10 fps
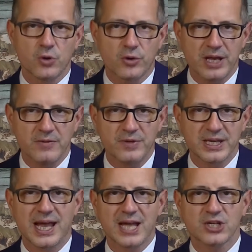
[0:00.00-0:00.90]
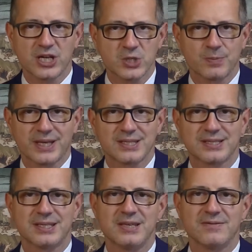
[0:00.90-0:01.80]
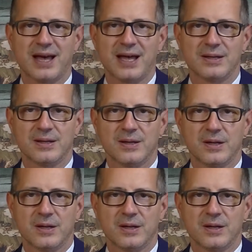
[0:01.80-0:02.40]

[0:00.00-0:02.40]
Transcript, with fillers: con efficacia espressiva